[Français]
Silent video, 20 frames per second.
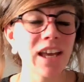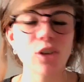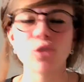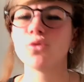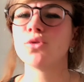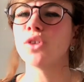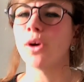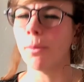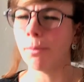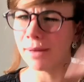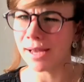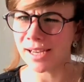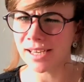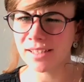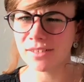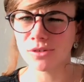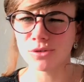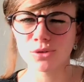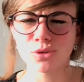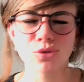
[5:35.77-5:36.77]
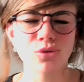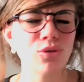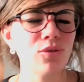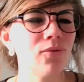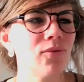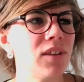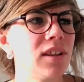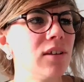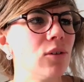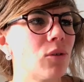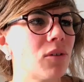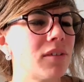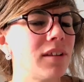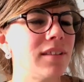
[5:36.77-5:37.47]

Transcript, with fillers: Je vous en parlais dans une autre vidéo en